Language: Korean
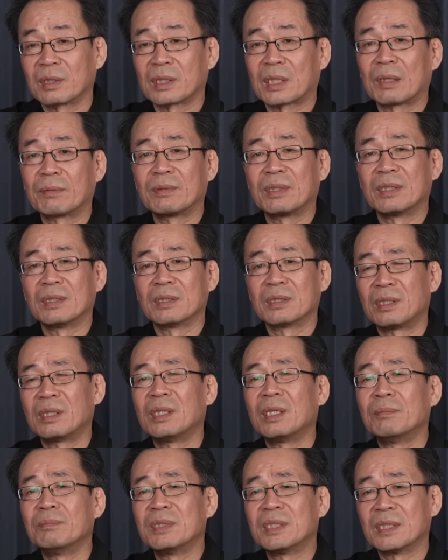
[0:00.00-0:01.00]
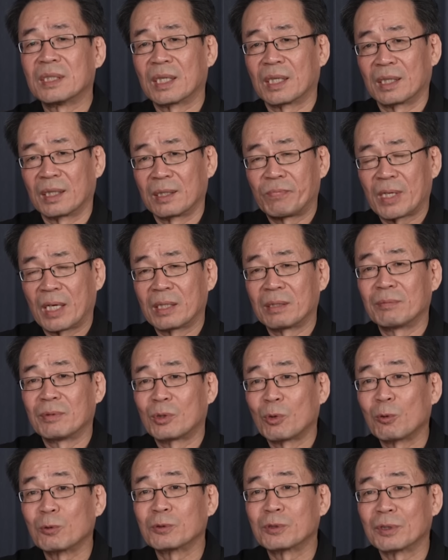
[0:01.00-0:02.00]
그 다음에 이제 디엠지나 아니면
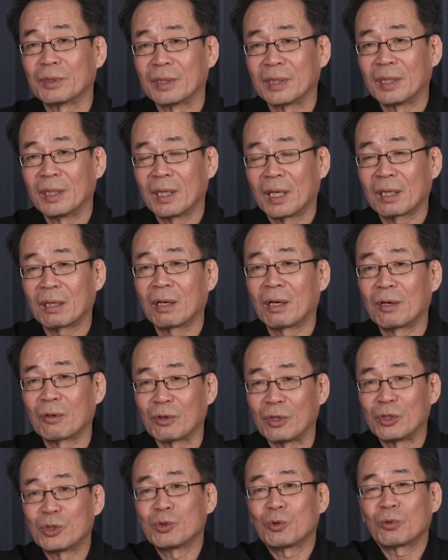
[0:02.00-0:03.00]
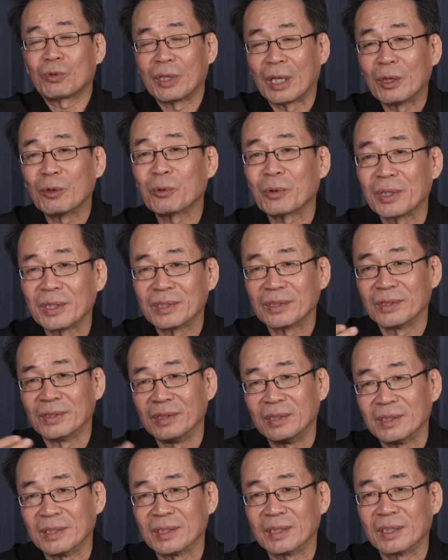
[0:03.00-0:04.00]
동서해, 한강하고 이쪽으로 내려오겠죠.
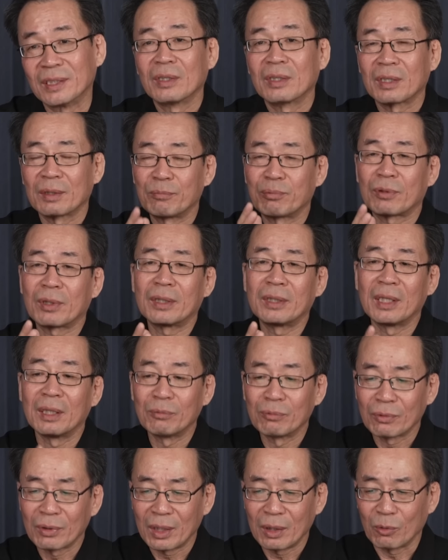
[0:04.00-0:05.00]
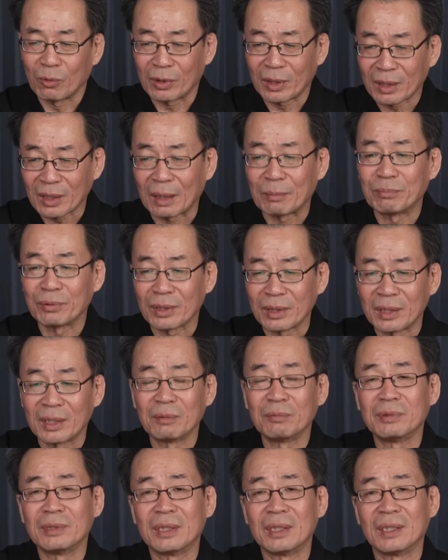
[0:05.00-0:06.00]
이제. 그러니까 북한 내부가 워낙 나쁘기
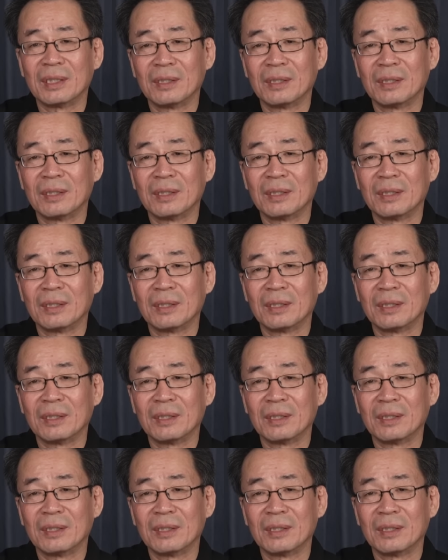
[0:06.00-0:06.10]
때문에.